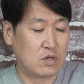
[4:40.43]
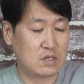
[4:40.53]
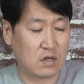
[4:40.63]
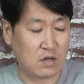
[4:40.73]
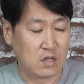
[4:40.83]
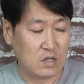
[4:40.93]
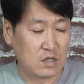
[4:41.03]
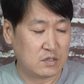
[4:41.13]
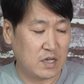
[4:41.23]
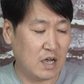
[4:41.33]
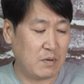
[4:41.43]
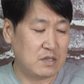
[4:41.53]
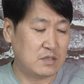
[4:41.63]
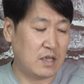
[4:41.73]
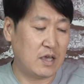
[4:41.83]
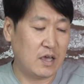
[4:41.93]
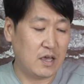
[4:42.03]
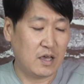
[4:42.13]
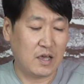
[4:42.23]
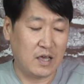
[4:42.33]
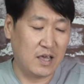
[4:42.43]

그래서 제가 봤을 때